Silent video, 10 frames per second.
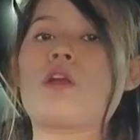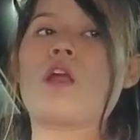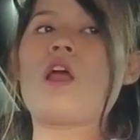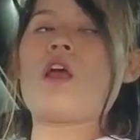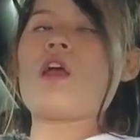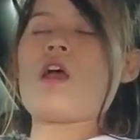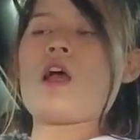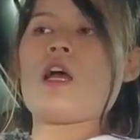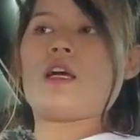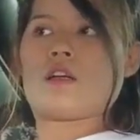น
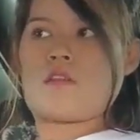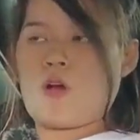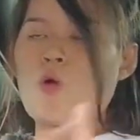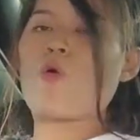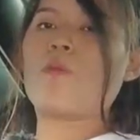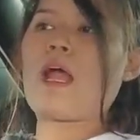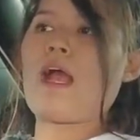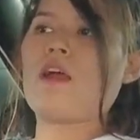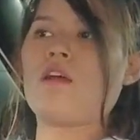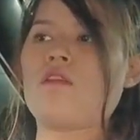ก็คุ้ม
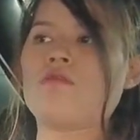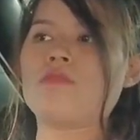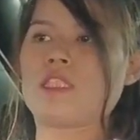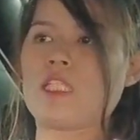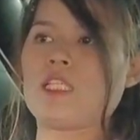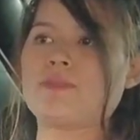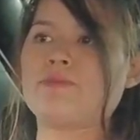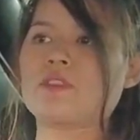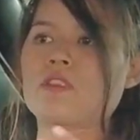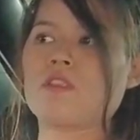นะจริง
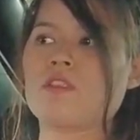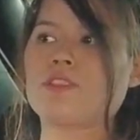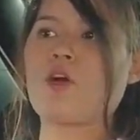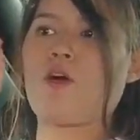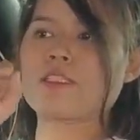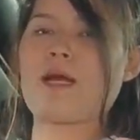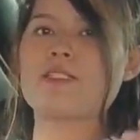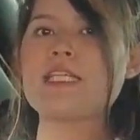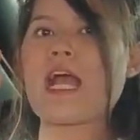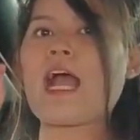2 3 4 5 6
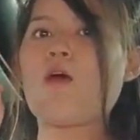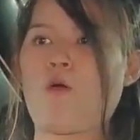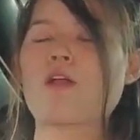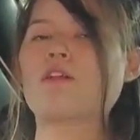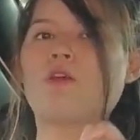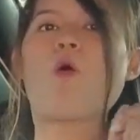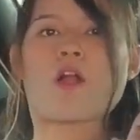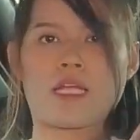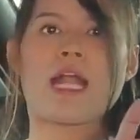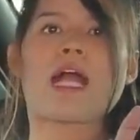
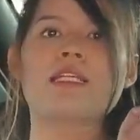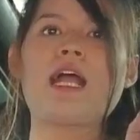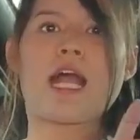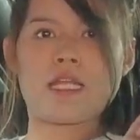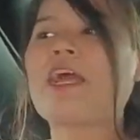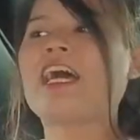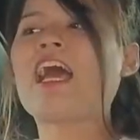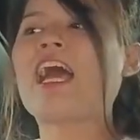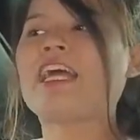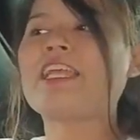6 ที่นั่งเลยอะเอา
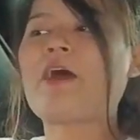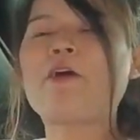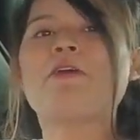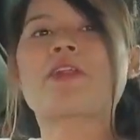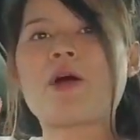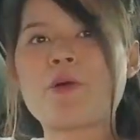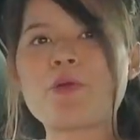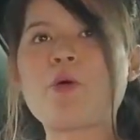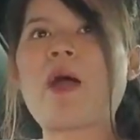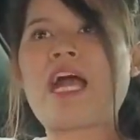ล่ะเดี๋ยวเรา
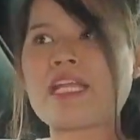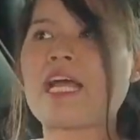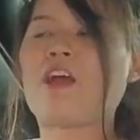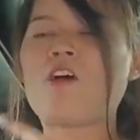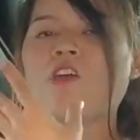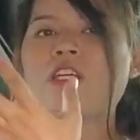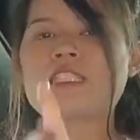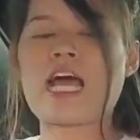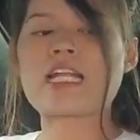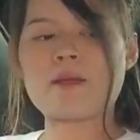ดูภายในห้องโดย
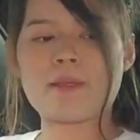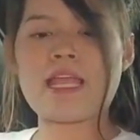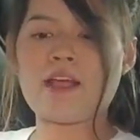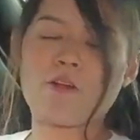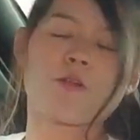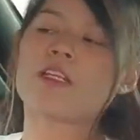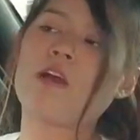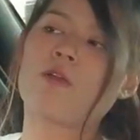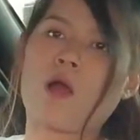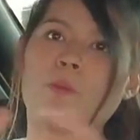สารกันไปแล้ว
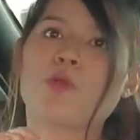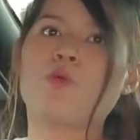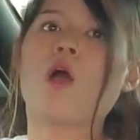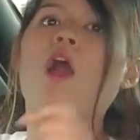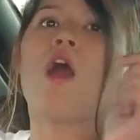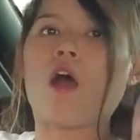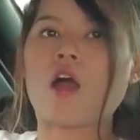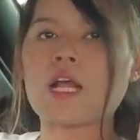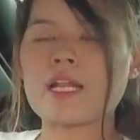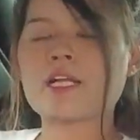เดี๋ยวเราไปดูห้
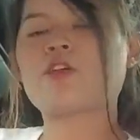องเครื่อง